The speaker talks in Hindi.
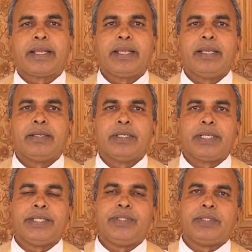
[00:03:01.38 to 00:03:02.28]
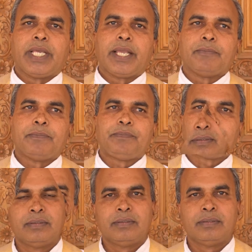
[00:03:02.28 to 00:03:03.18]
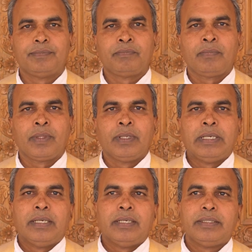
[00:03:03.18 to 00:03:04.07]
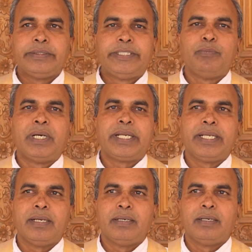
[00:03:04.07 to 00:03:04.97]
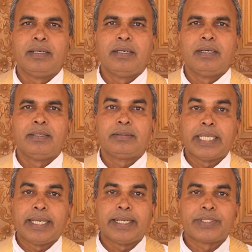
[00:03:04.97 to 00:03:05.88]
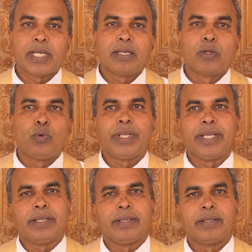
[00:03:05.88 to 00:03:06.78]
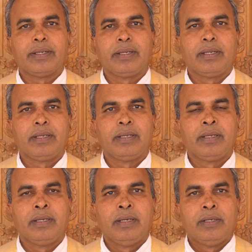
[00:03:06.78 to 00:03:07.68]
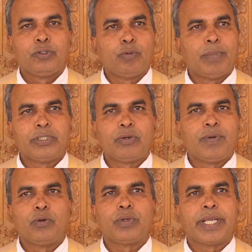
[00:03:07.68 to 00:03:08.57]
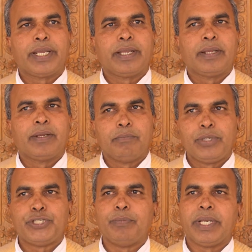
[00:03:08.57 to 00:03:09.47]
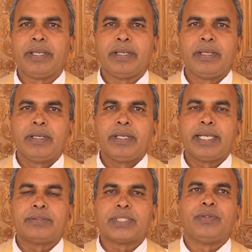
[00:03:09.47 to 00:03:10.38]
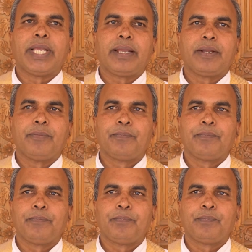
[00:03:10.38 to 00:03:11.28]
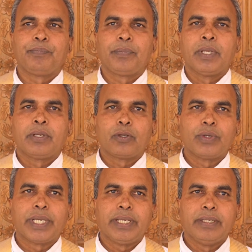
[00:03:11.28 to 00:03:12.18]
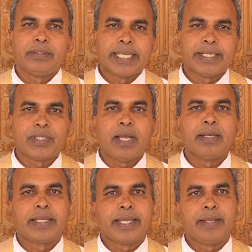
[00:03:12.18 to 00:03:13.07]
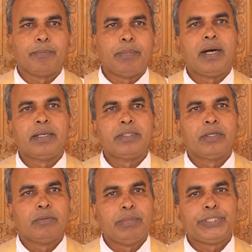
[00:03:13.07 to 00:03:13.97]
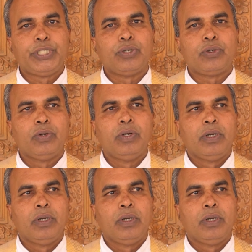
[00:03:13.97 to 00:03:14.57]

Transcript: दे दी थे जब मरिया तेरह साल की हुई तो मंदिर वालों के बीच में एक संदेह क्योंकि तेरह साल के बाद बच्चियों को